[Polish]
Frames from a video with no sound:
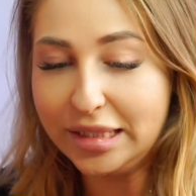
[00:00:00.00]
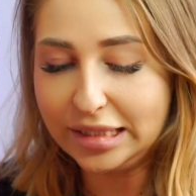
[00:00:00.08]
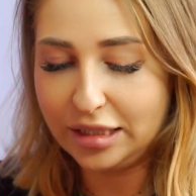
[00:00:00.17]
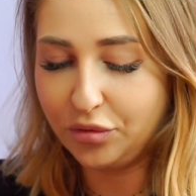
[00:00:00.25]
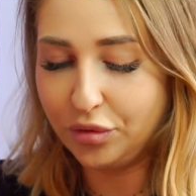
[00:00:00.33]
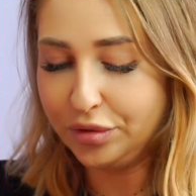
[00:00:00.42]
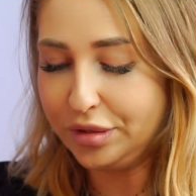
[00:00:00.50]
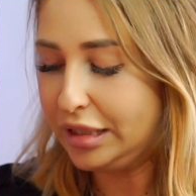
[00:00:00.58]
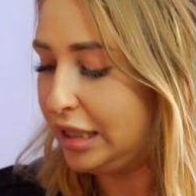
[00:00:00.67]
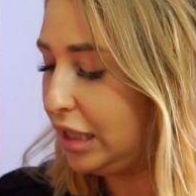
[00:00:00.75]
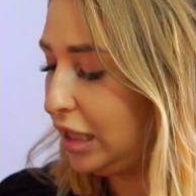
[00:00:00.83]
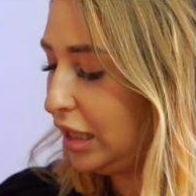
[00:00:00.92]
męski
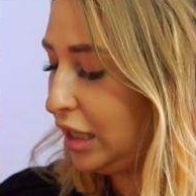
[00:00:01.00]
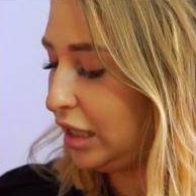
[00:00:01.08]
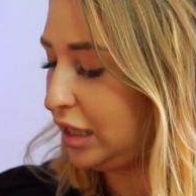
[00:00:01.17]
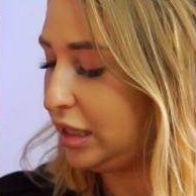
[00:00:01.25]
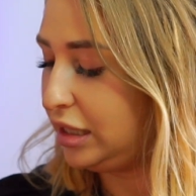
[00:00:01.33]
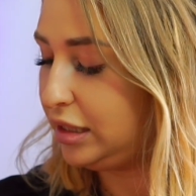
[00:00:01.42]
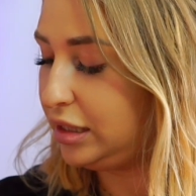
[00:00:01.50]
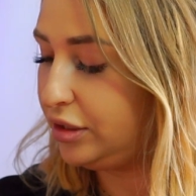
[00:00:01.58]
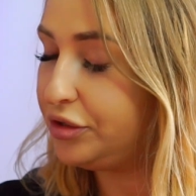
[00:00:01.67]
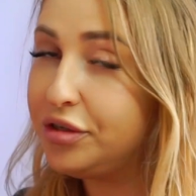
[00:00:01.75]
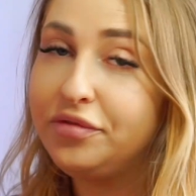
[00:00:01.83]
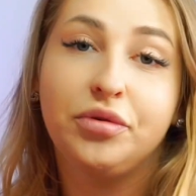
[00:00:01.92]
głos, e,
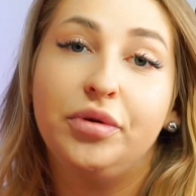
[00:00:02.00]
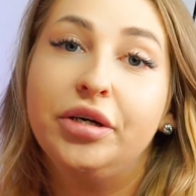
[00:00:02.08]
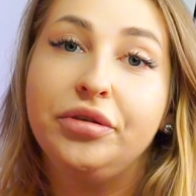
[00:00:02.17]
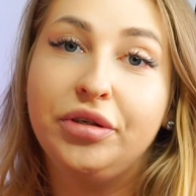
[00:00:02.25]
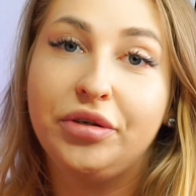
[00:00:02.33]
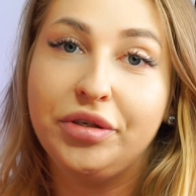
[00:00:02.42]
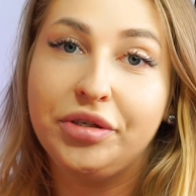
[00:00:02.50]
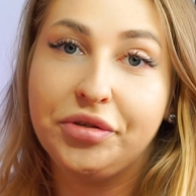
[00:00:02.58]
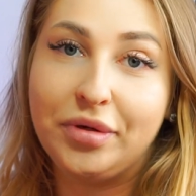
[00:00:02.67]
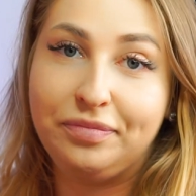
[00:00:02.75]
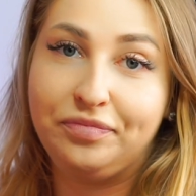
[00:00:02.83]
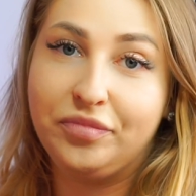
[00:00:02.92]
tylko że w ogóle go nie
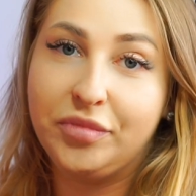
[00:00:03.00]
kojarzyłam.